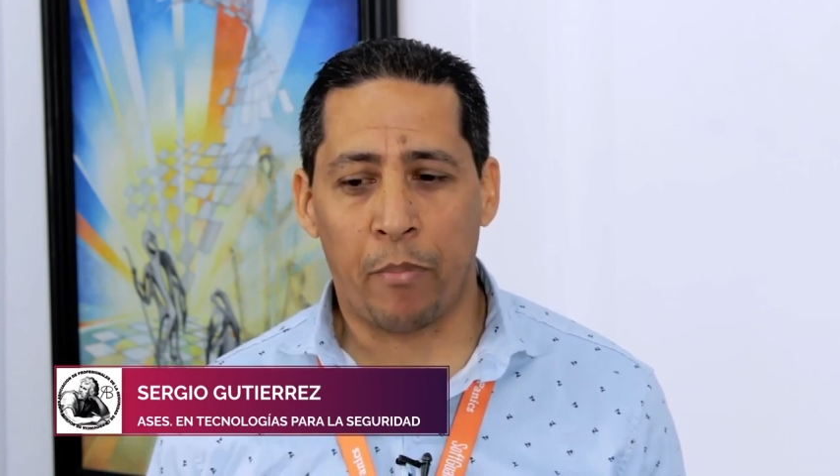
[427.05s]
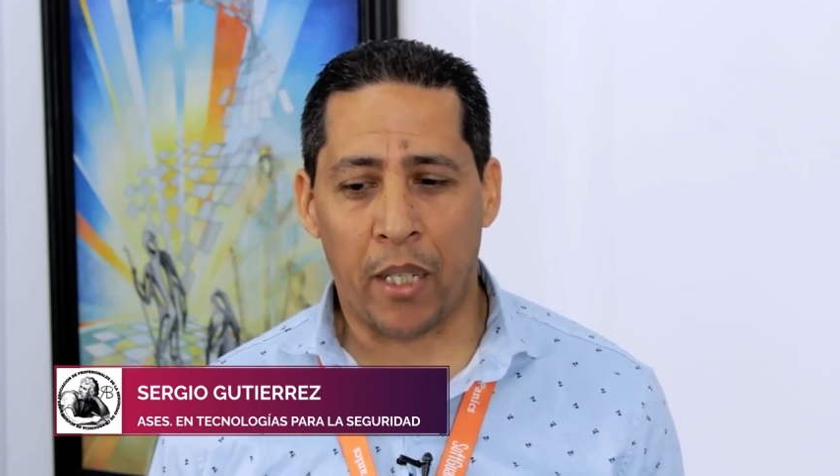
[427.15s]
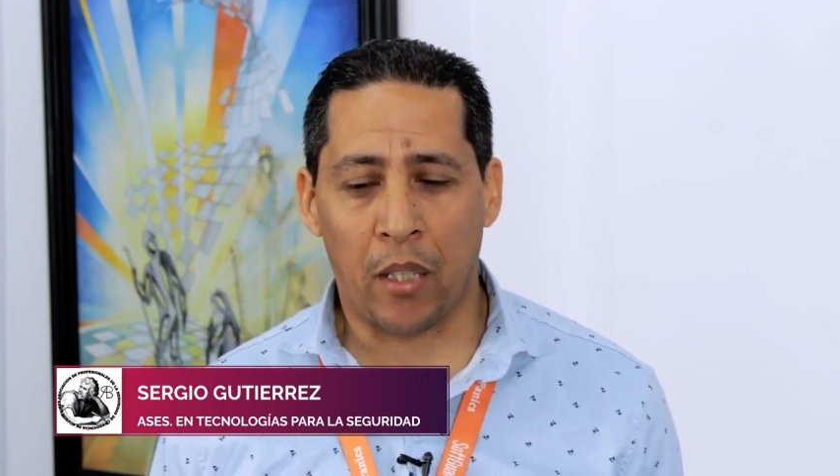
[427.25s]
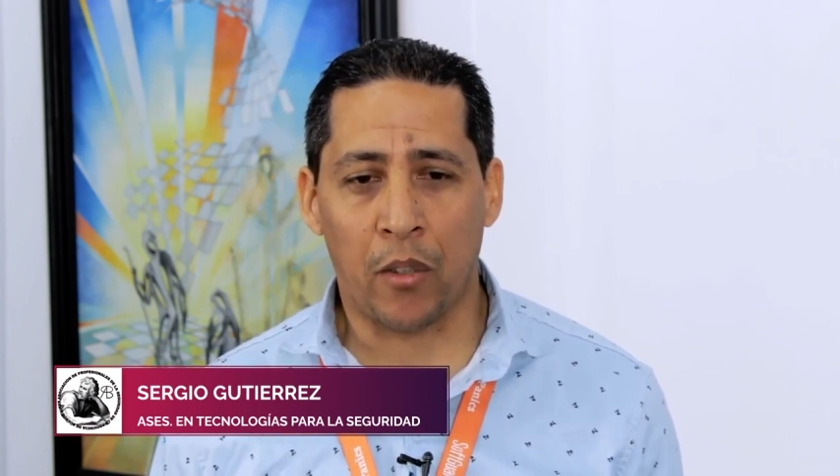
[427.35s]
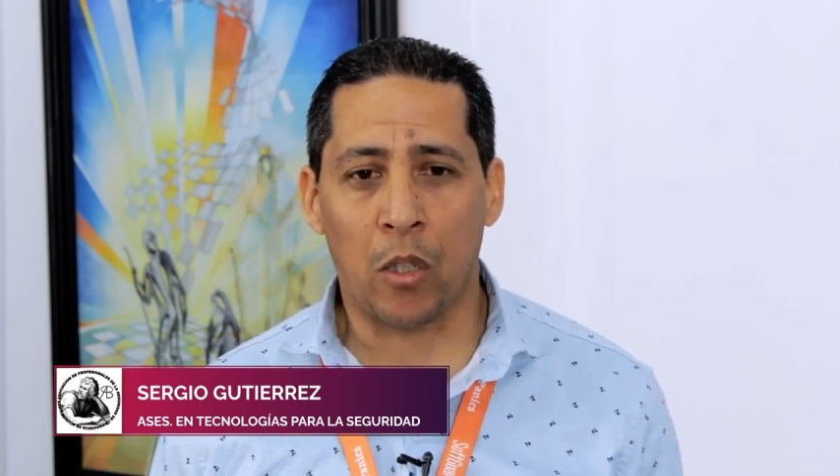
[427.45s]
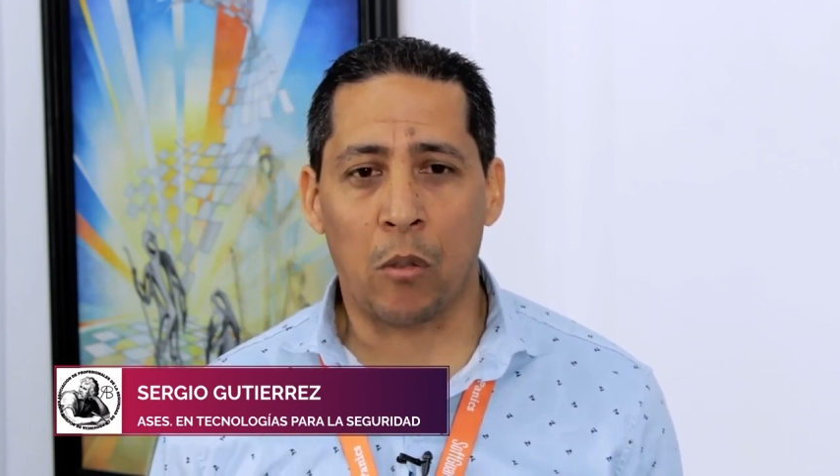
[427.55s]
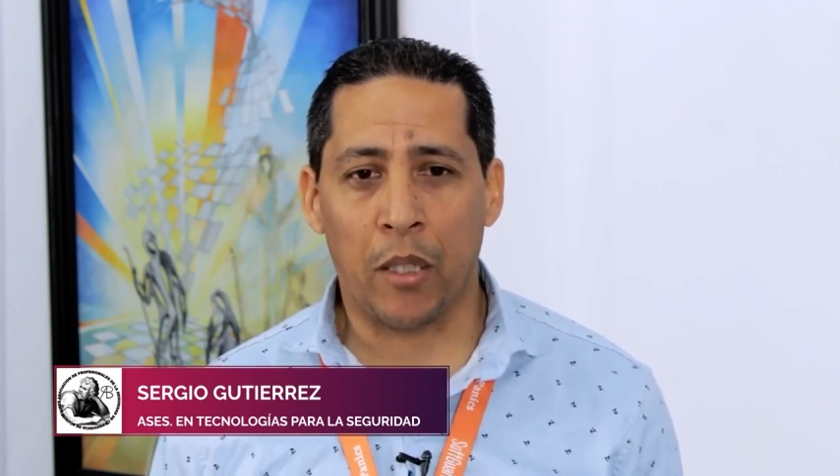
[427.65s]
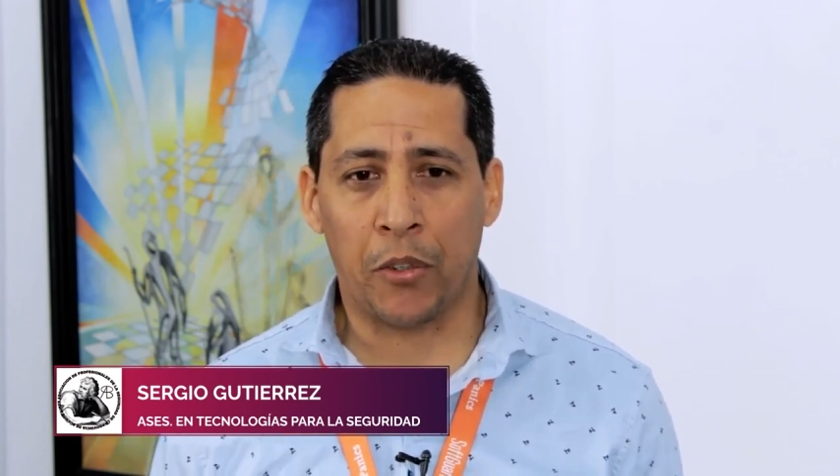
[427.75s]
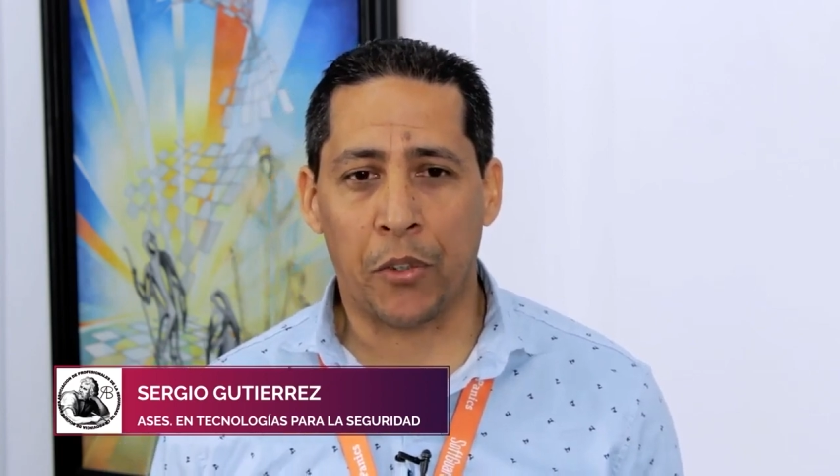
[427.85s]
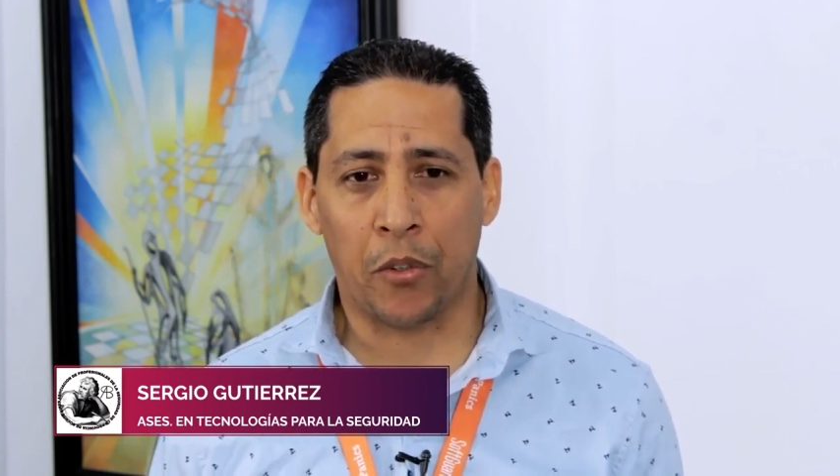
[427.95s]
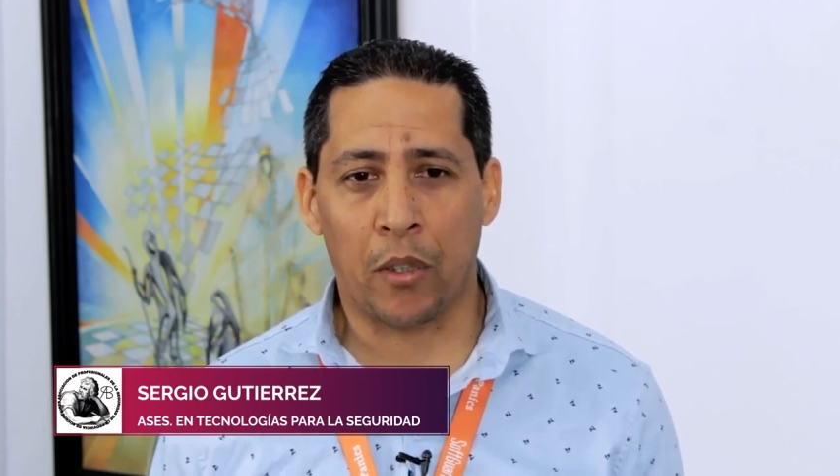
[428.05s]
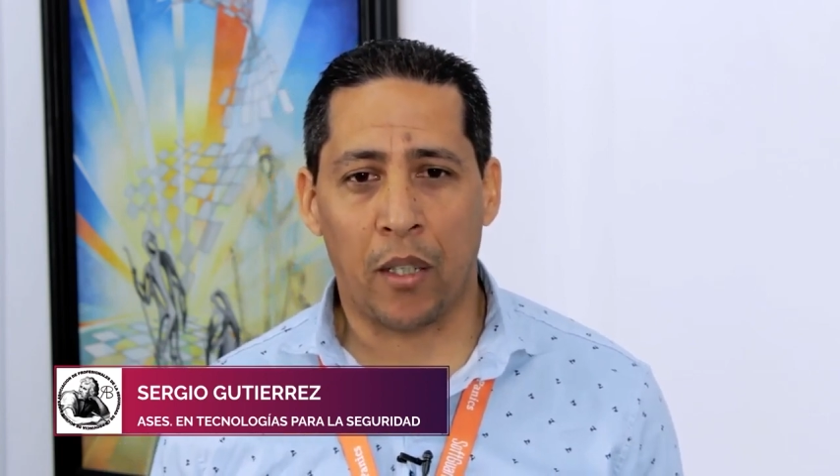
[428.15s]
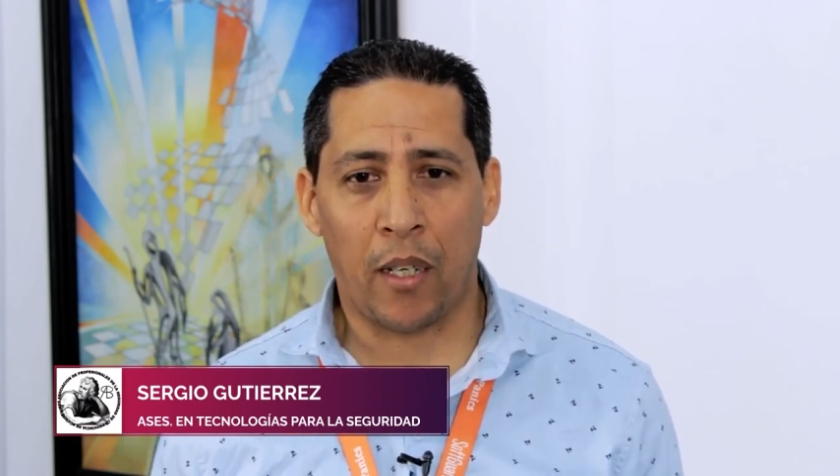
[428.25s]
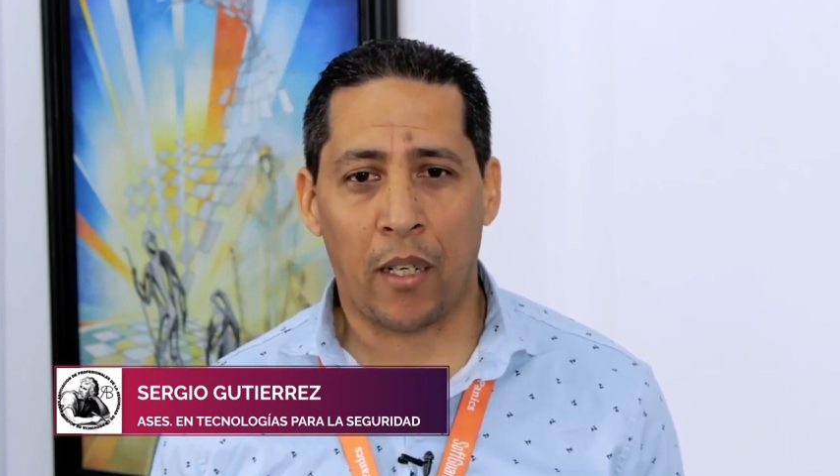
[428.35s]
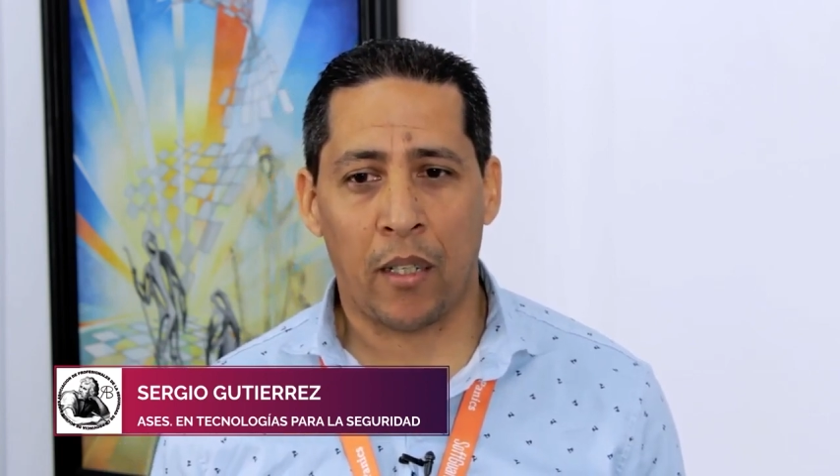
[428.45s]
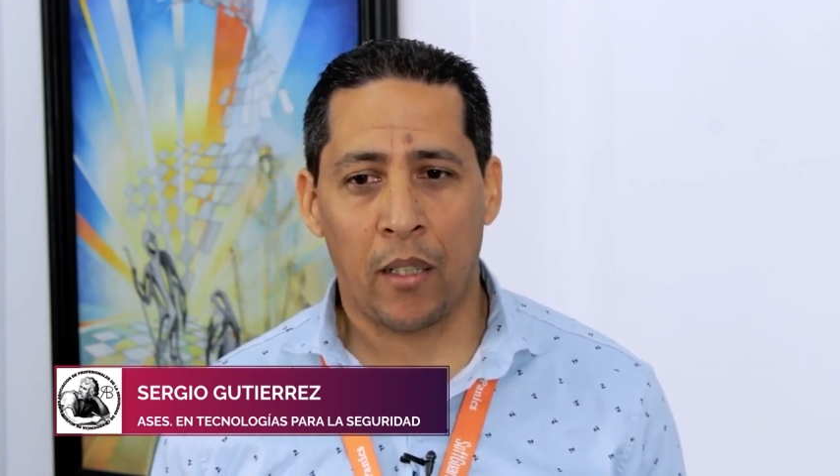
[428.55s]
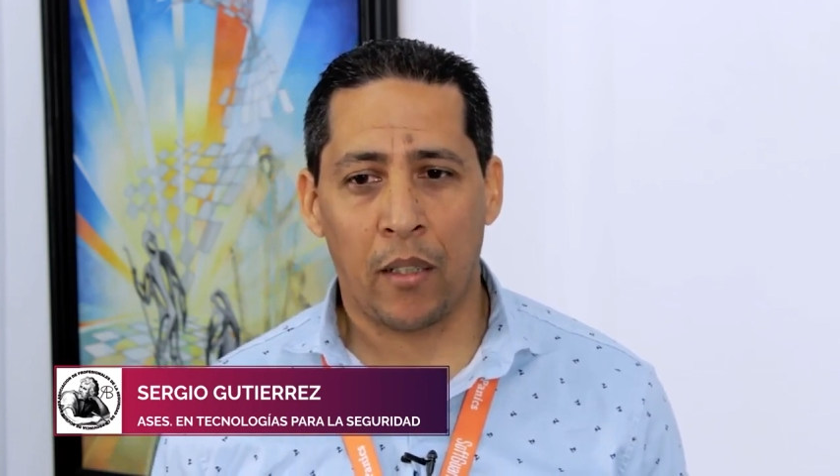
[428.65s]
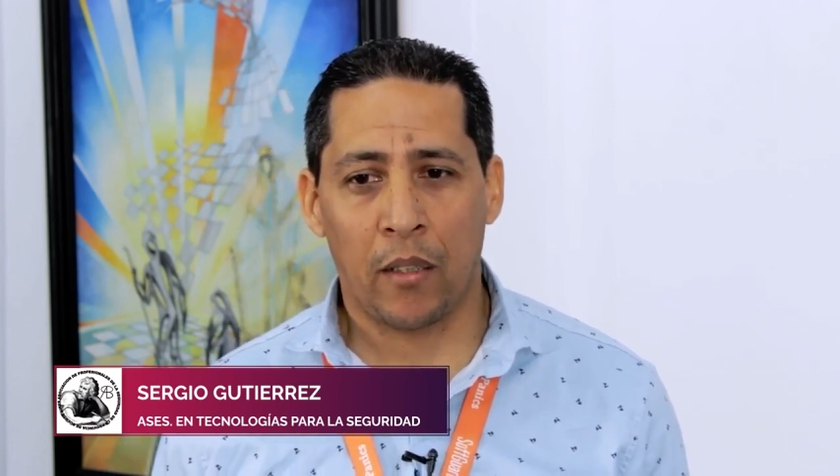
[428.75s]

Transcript: parados en cuanto a